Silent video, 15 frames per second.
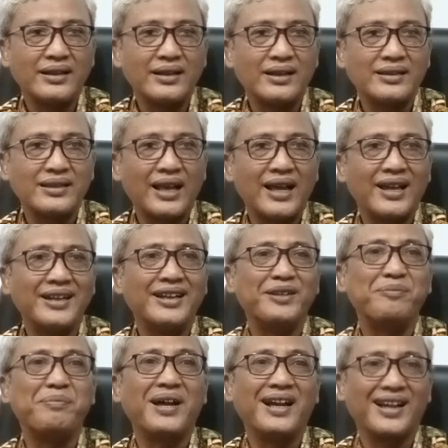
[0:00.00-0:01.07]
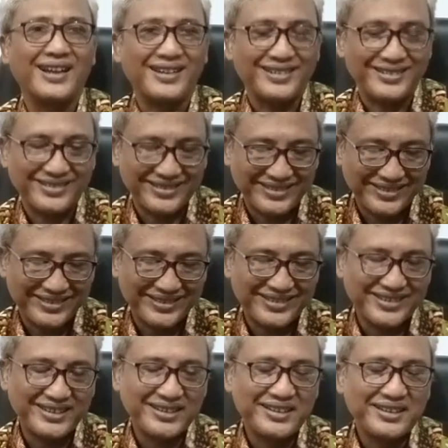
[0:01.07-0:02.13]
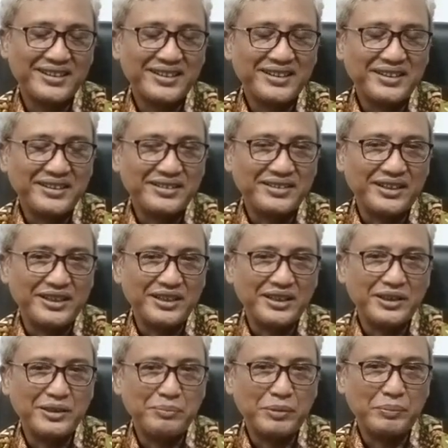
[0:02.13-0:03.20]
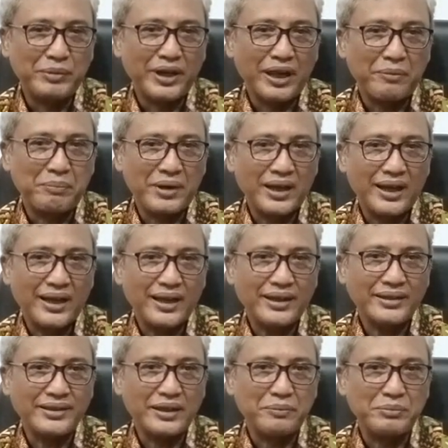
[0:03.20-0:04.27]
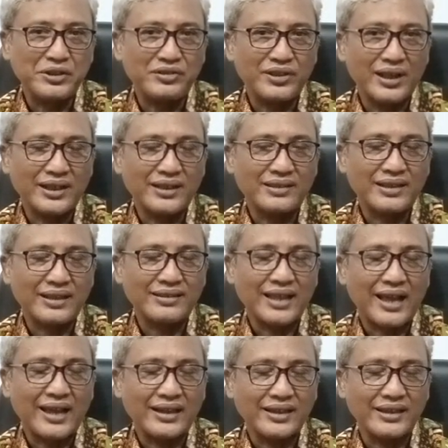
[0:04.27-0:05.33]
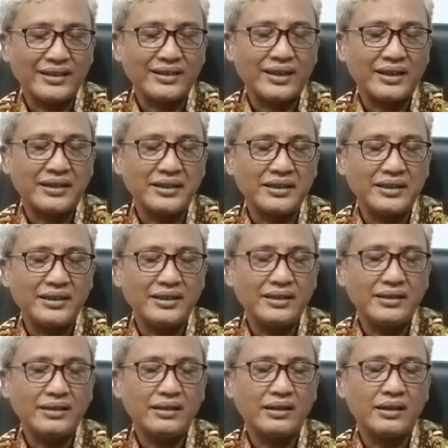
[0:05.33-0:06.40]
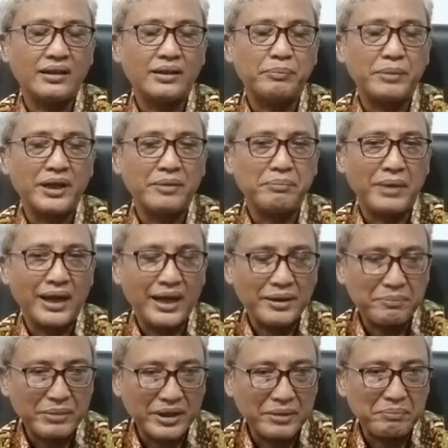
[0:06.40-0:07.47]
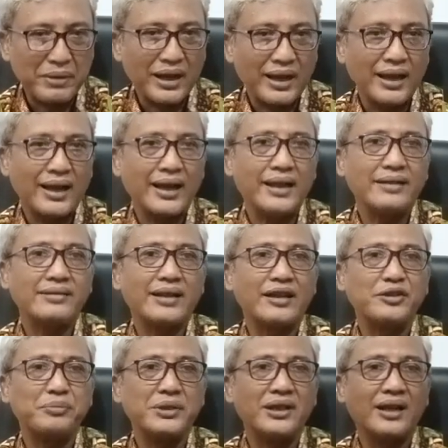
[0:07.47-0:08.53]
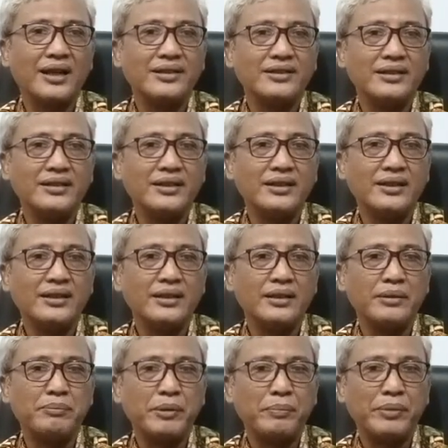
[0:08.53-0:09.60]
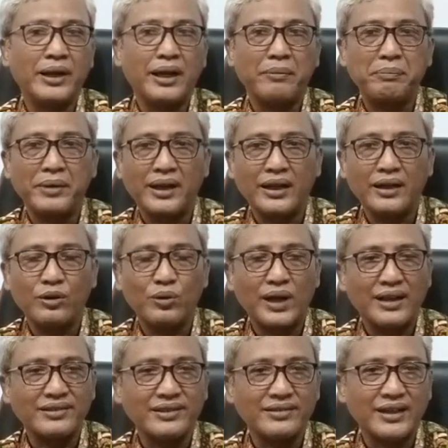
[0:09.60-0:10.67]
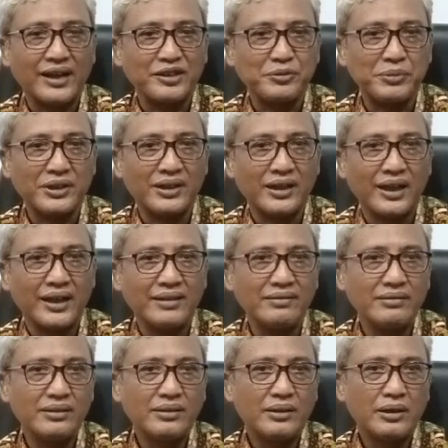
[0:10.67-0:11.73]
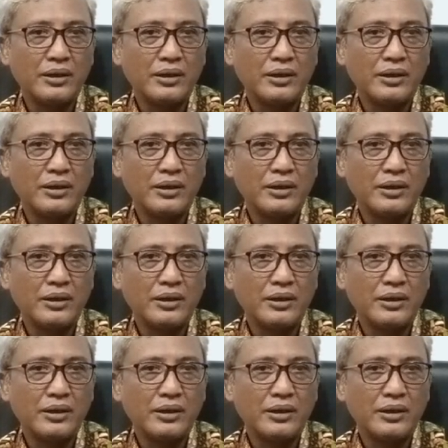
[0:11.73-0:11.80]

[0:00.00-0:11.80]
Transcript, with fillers: dengan ketahanan pangan. Jadi beberapa yang bisa kita tarik dari eh, pengembangan-pengembangan uh, transmigrasi di beberapa lokasi transmigran